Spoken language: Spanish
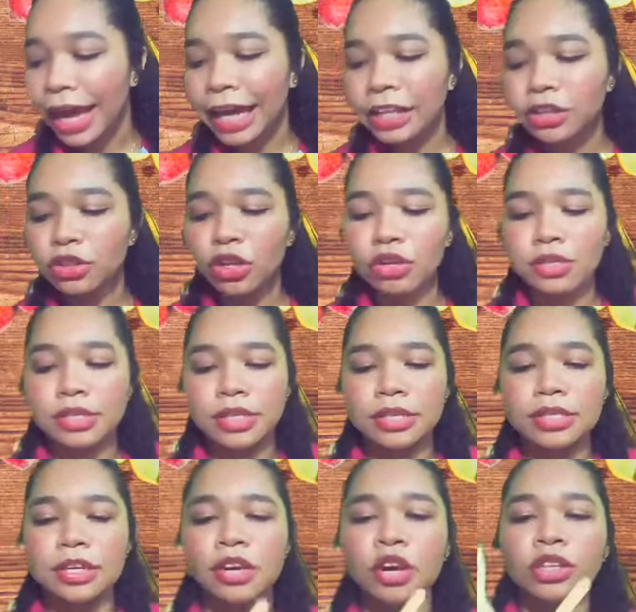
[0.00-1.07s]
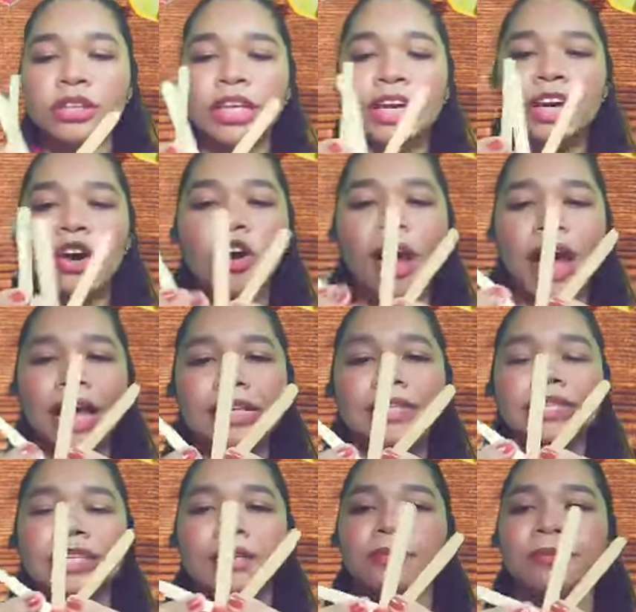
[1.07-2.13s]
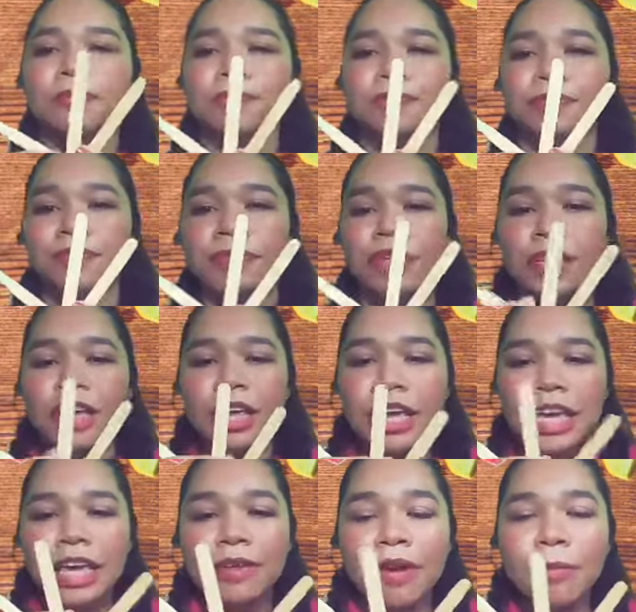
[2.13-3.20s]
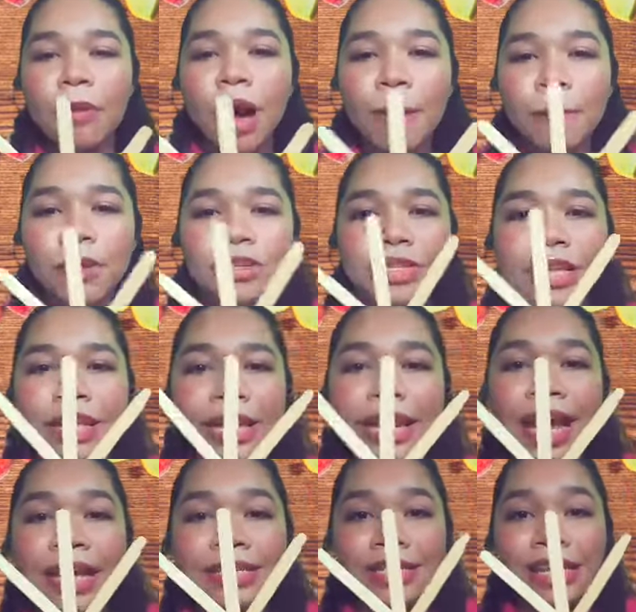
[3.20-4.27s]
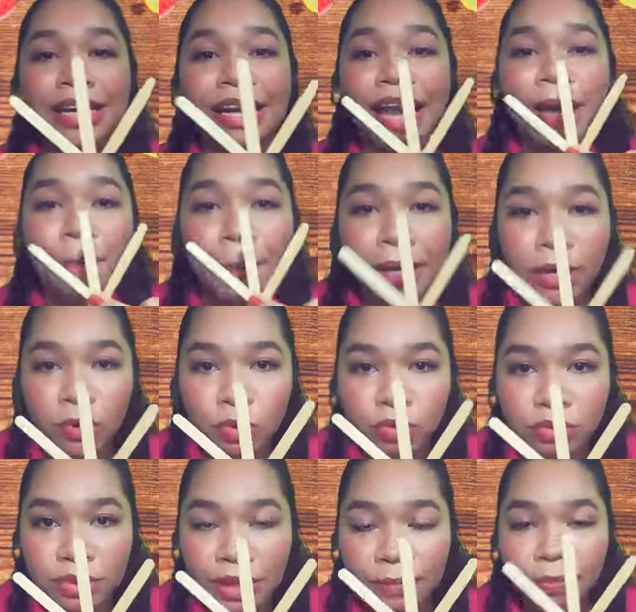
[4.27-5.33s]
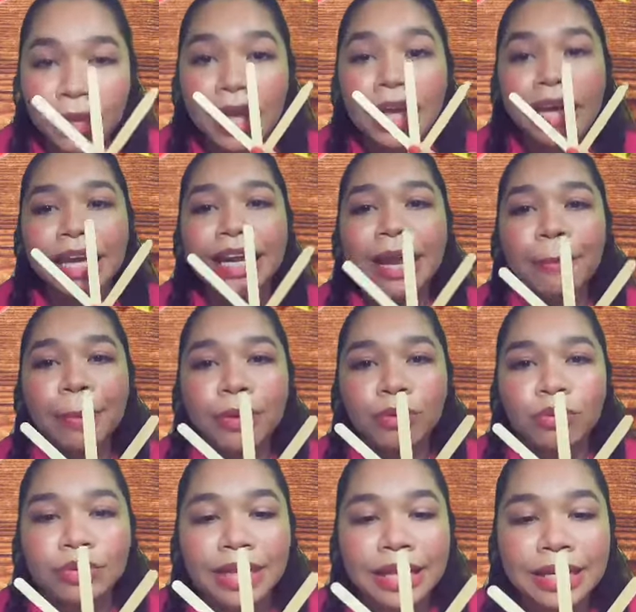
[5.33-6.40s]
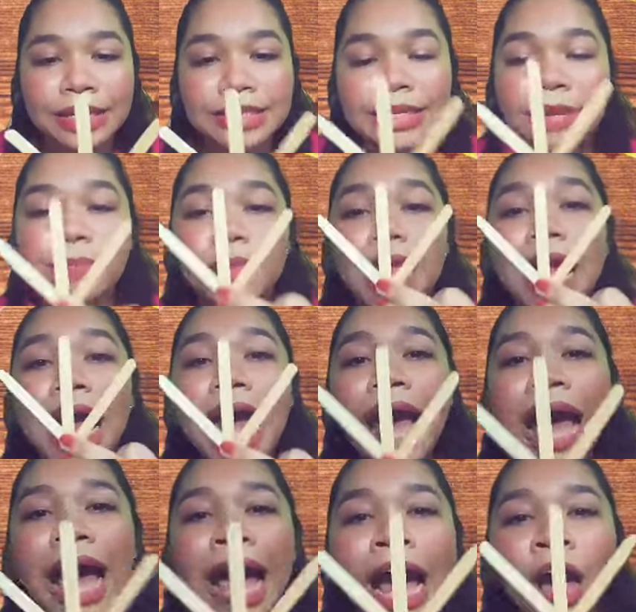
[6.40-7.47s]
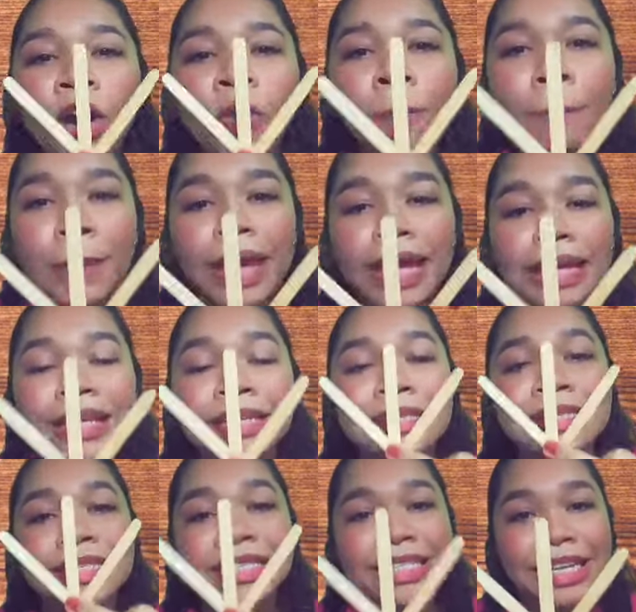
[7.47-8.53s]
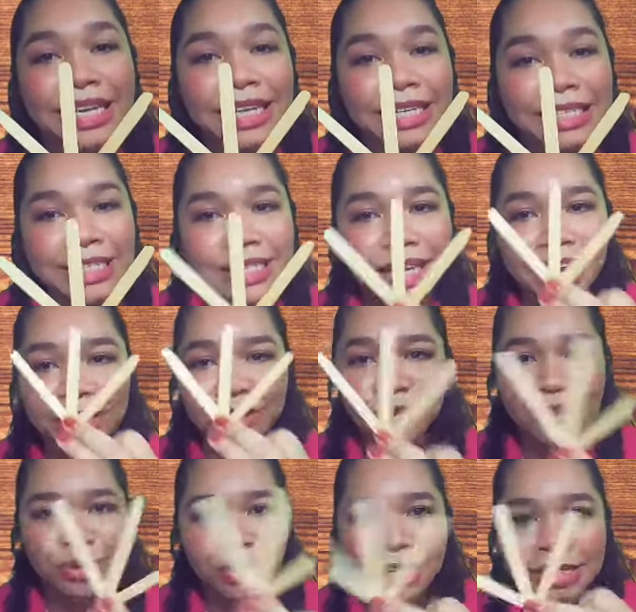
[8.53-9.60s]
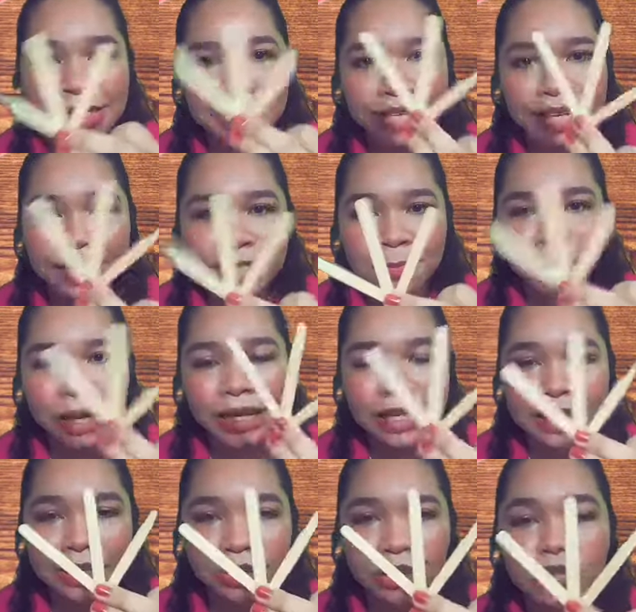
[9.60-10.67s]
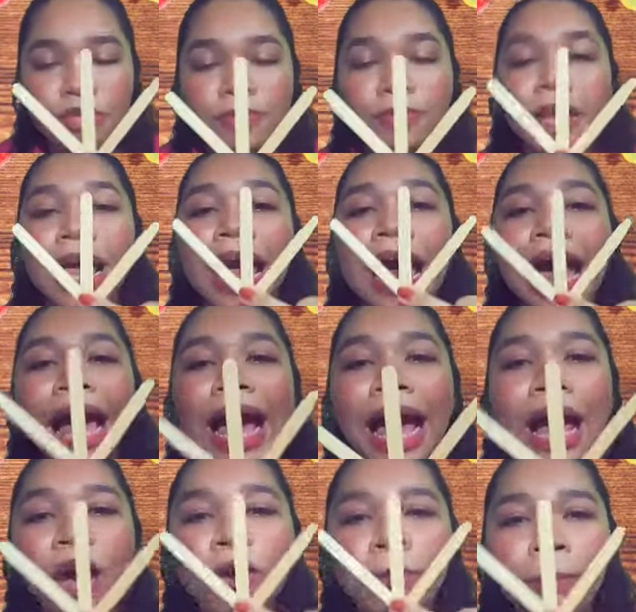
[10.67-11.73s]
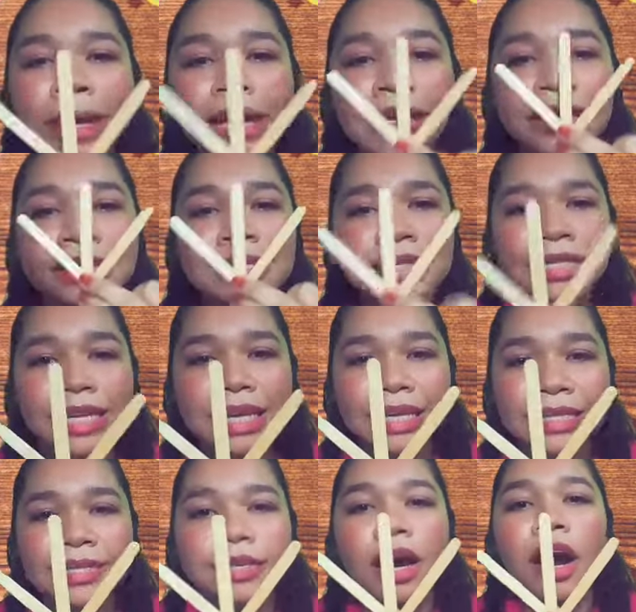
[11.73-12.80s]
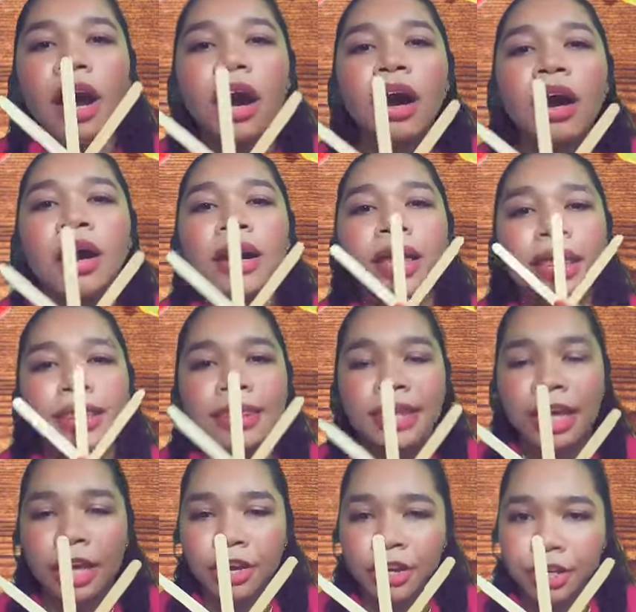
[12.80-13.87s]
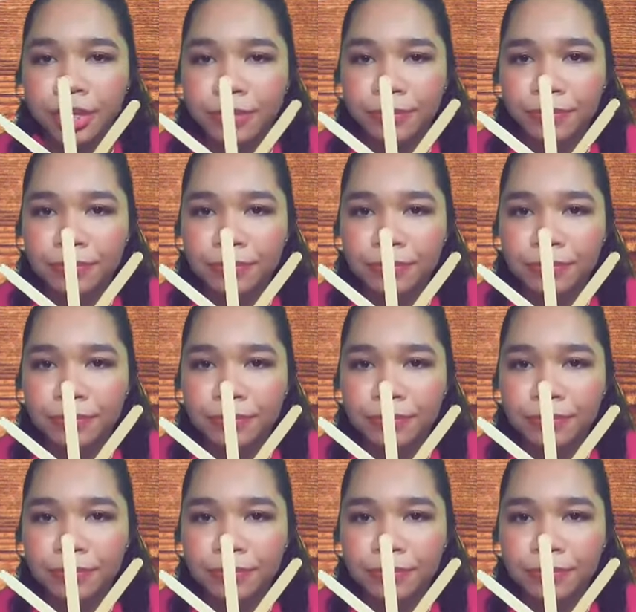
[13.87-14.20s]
Entonces, los tengo así. Y vamos a proceder a hacer la pregunta. Y la pregunta dice, How many sticks, estos son sticks, palillitos. How many sticks are there?